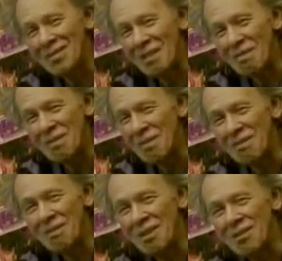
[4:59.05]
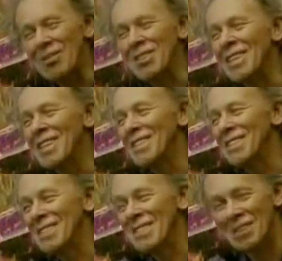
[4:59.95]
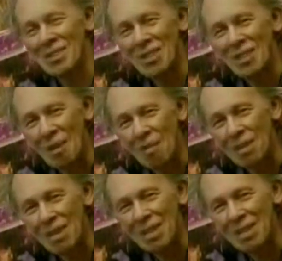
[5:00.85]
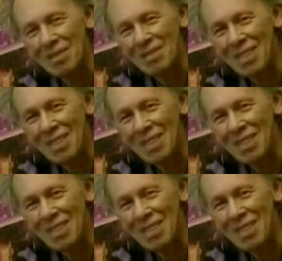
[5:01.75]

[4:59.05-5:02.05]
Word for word: Sempre vive me ajudando, ajudando a banda.